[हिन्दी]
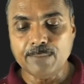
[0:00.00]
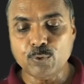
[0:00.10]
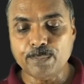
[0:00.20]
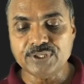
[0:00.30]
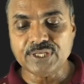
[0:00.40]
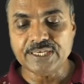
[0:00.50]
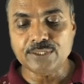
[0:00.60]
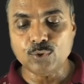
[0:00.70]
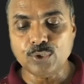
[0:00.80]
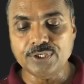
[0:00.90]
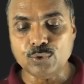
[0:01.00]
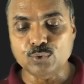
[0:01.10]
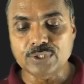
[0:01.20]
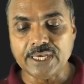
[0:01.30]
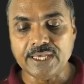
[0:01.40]
आपको पता ही है देखो ये
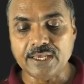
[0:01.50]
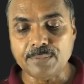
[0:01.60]
होता है ए